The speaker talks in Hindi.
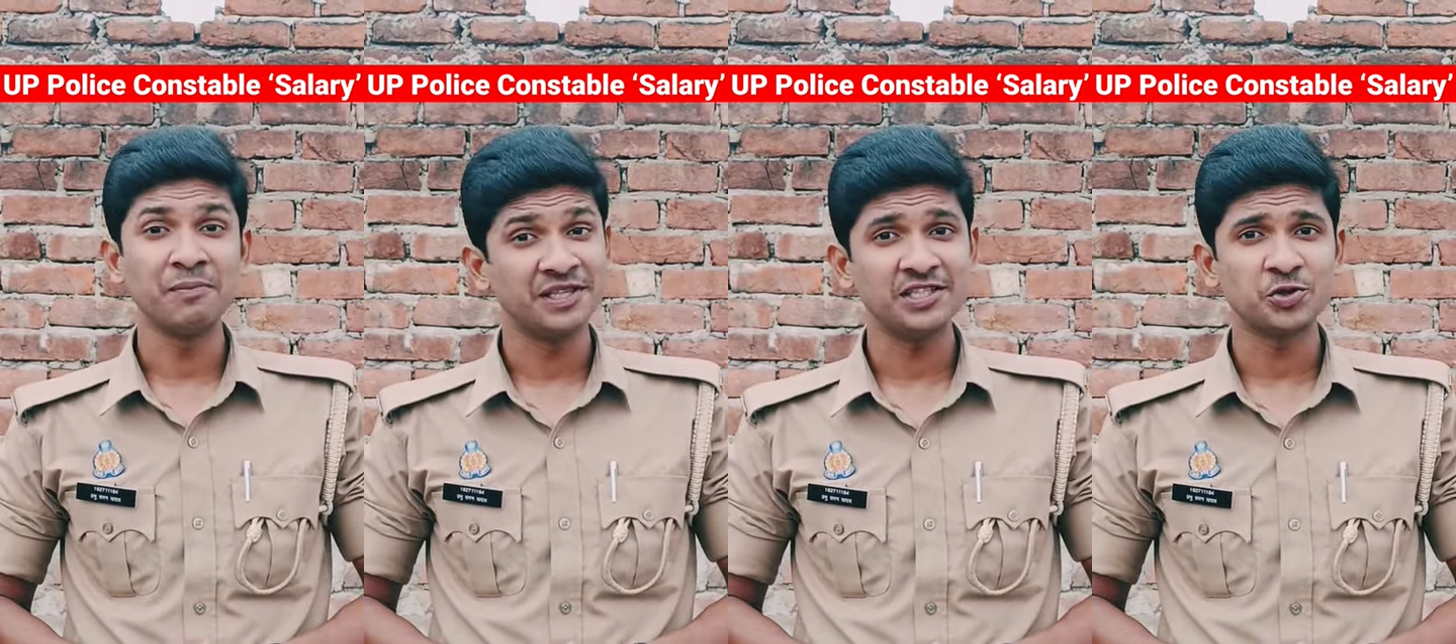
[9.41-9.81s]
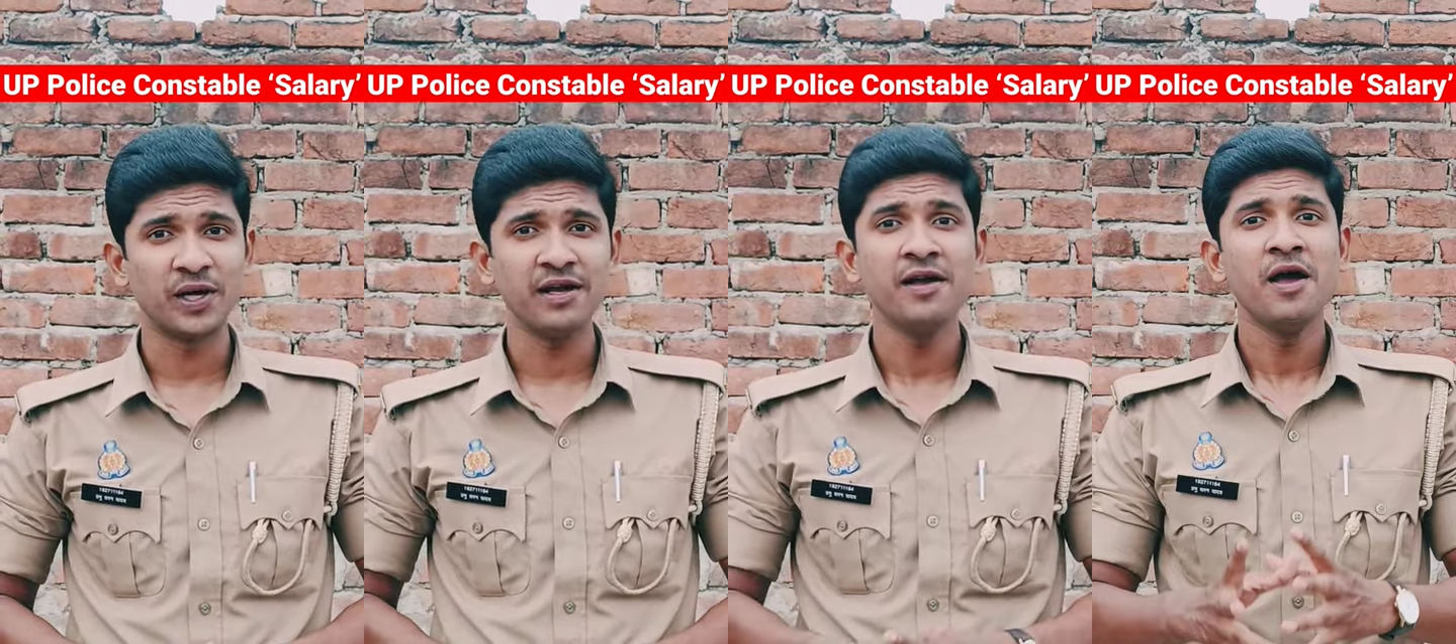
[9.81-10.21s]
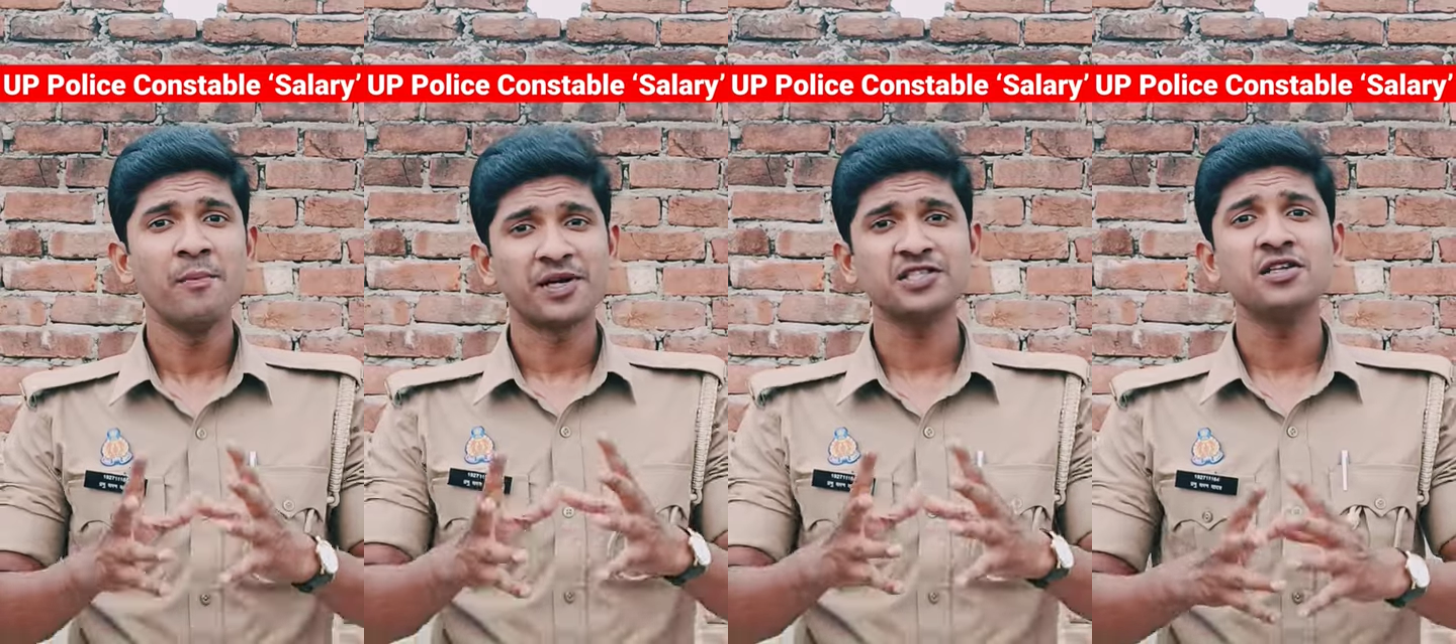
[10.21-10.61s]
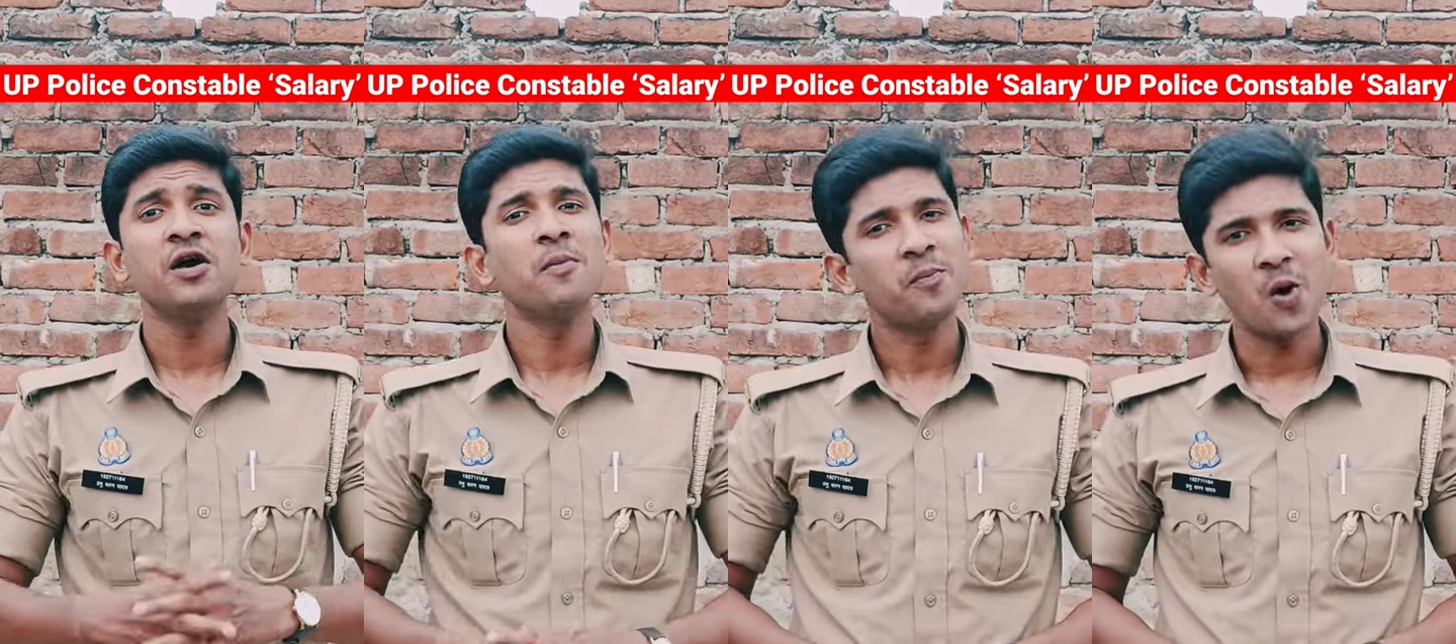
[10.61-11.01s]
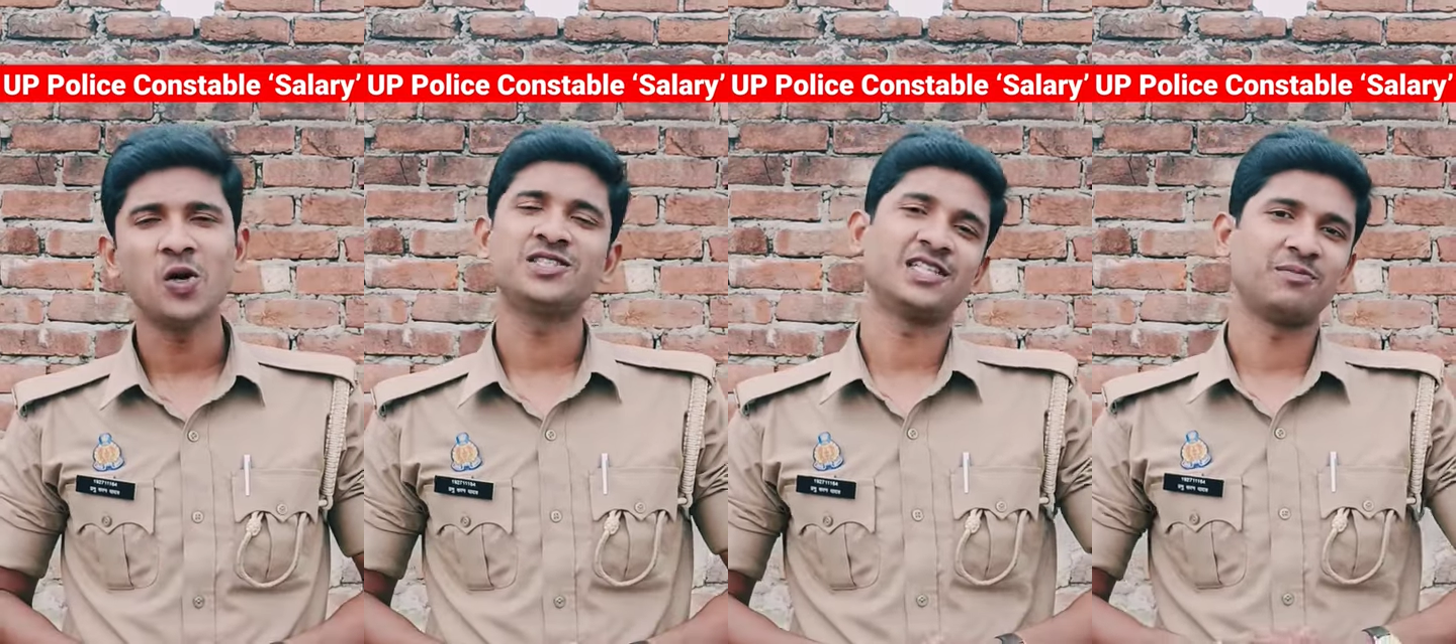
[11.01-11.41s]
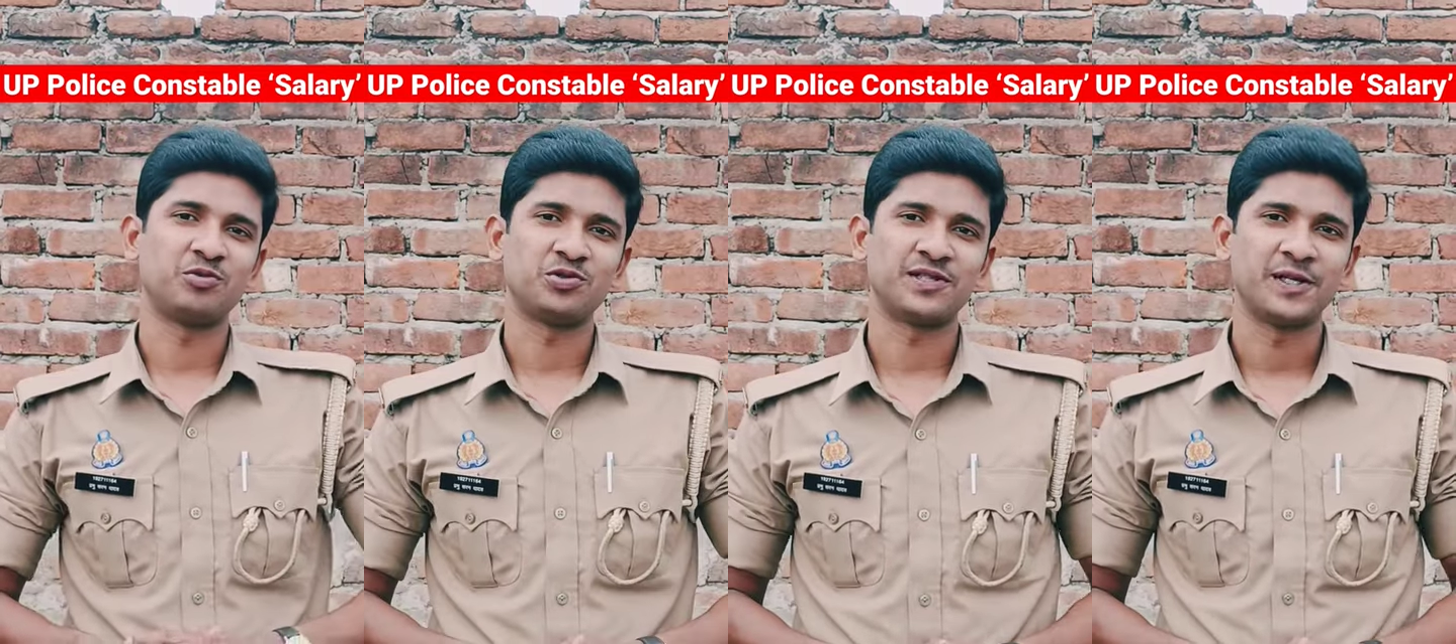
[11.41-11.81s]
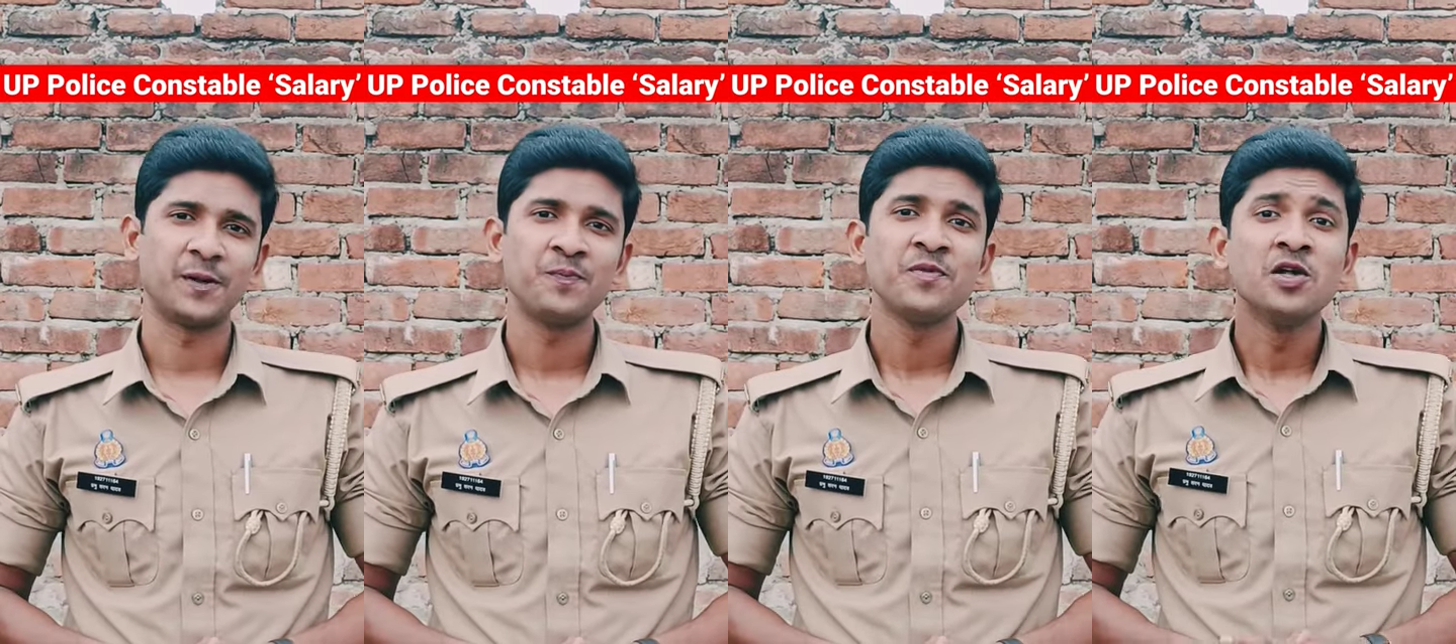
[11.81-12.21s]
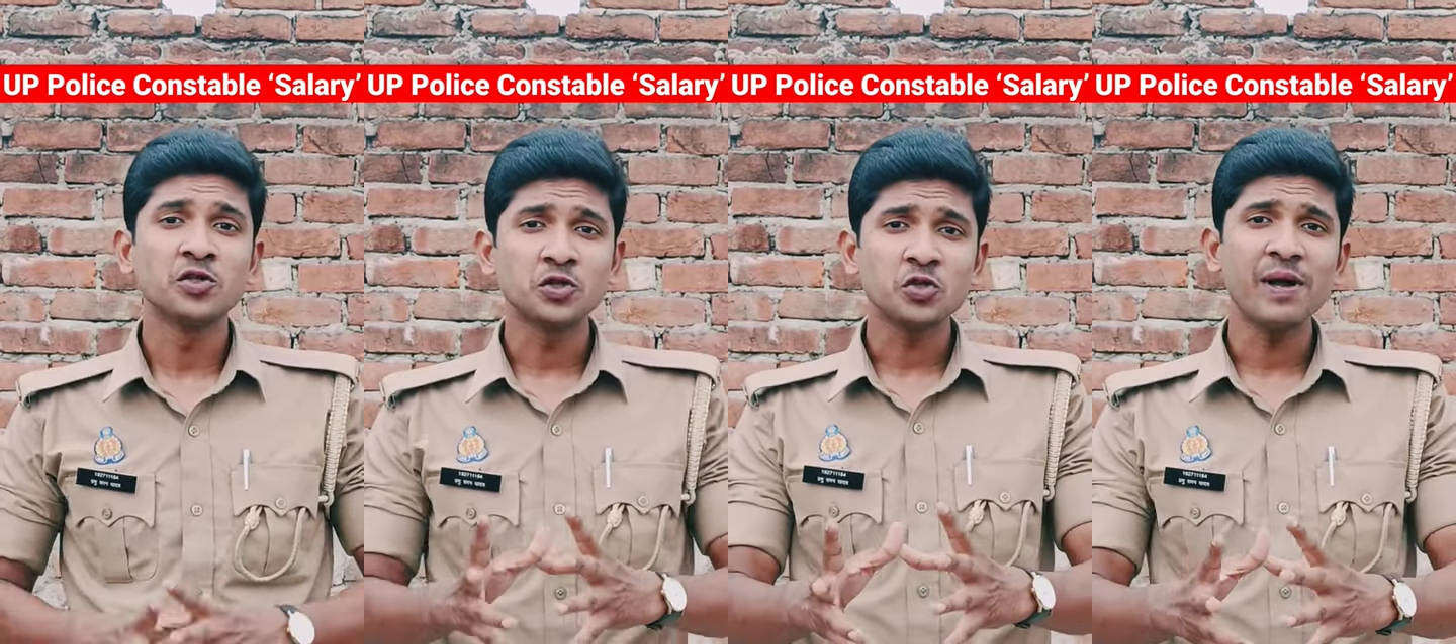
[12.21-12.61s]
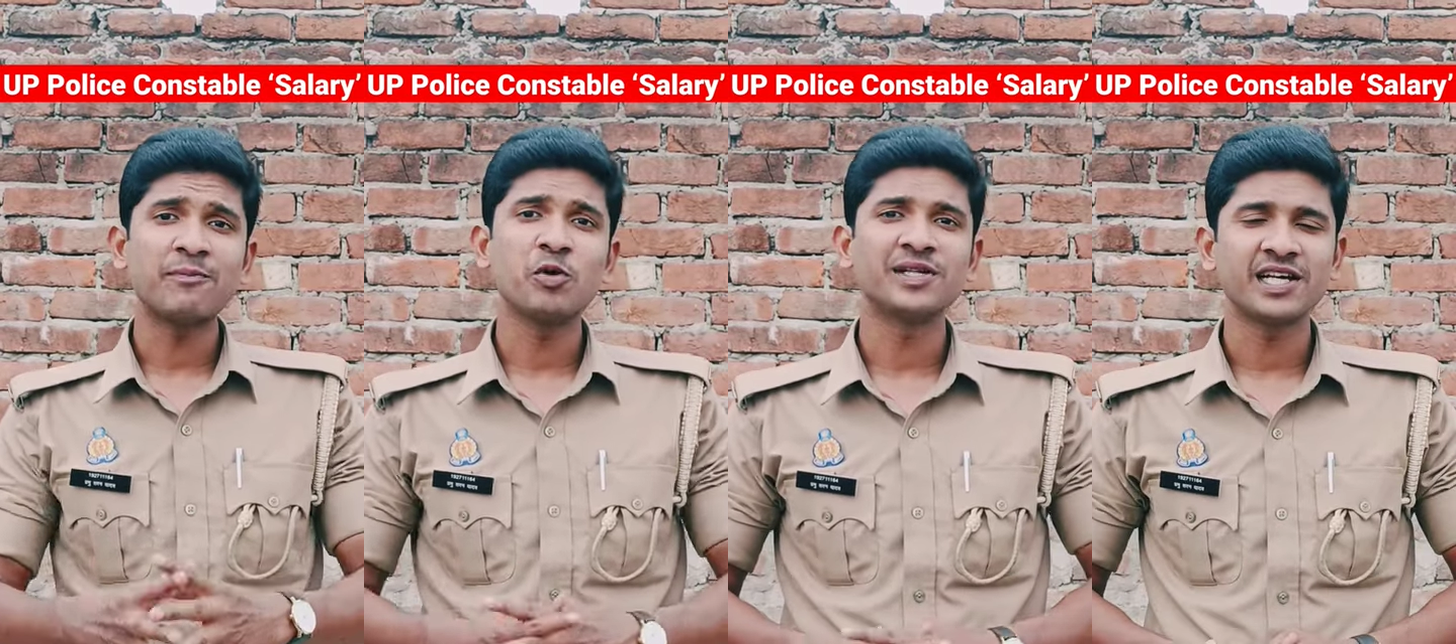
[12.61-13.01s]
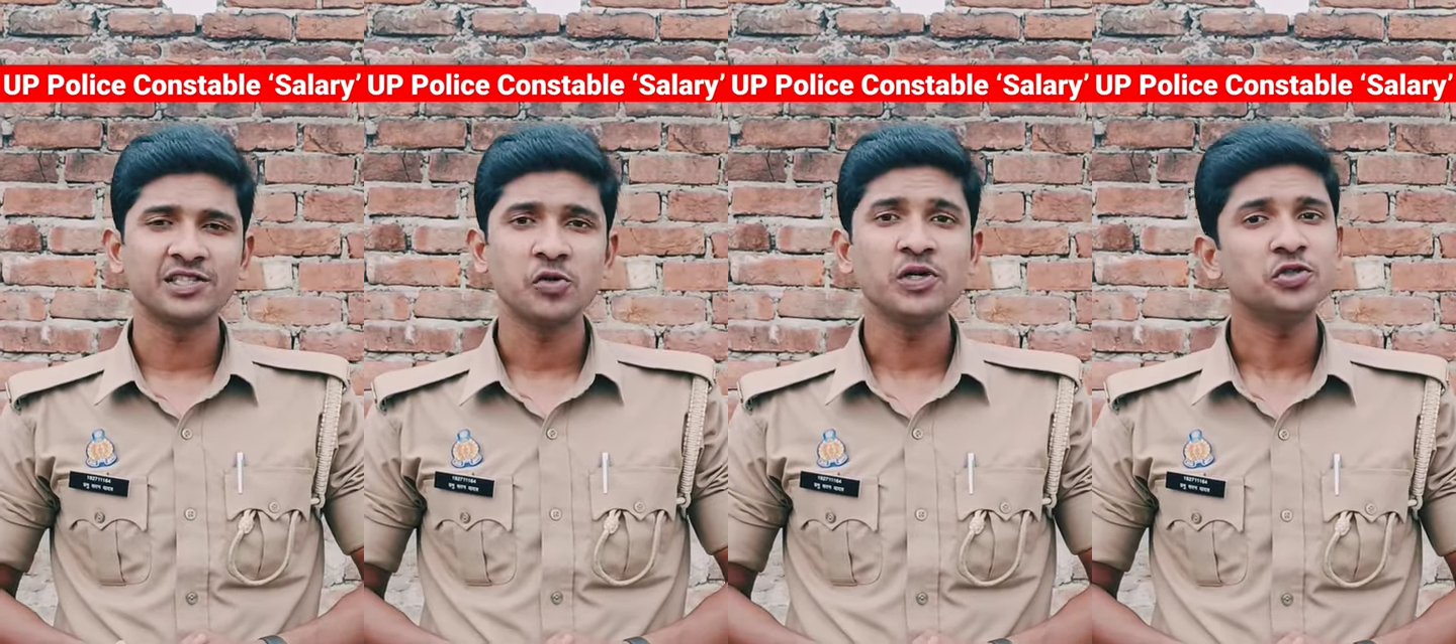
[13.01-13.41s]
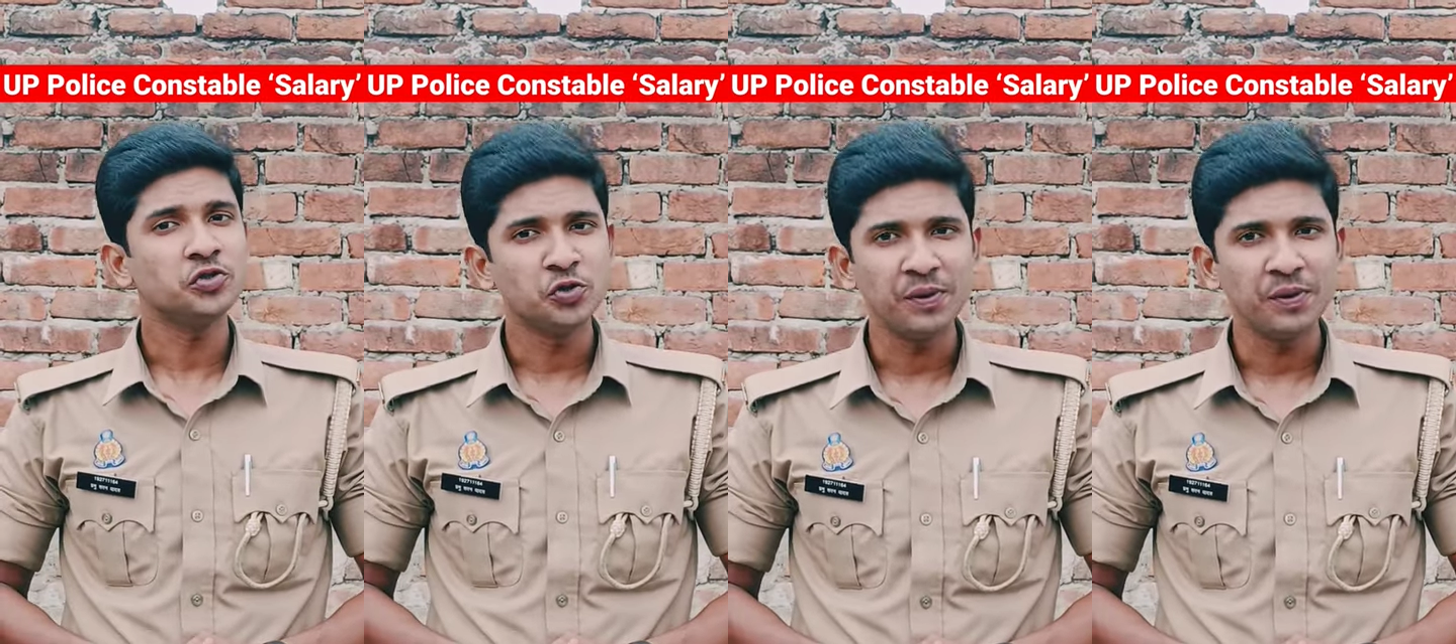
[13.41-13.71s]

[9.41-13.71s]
संबंधित जो है प्रश्न बहुत ज्यादा पूछते हैं तो दोस्तों मैं आपको बताना चाहूंगा